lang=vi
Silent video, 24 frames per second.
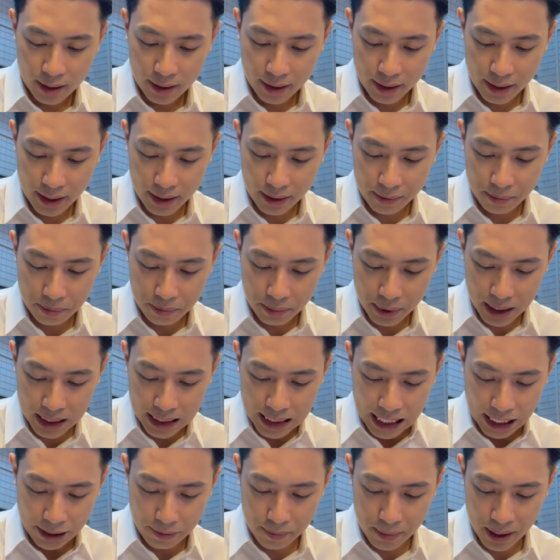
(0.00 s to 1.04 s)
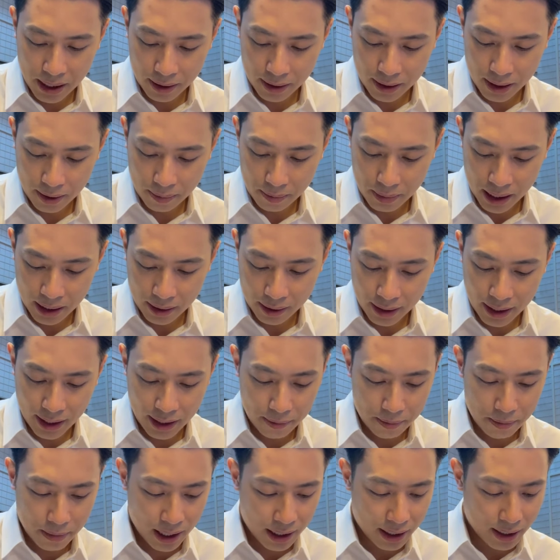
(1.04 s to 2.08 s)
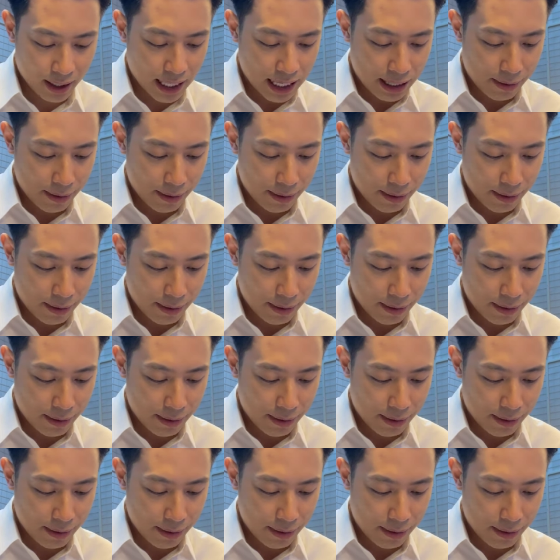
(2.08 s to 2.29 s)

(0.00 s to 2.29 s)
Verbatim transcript: Ninh Bình, Ninh Bình, Ninh Bình, Ninh Bình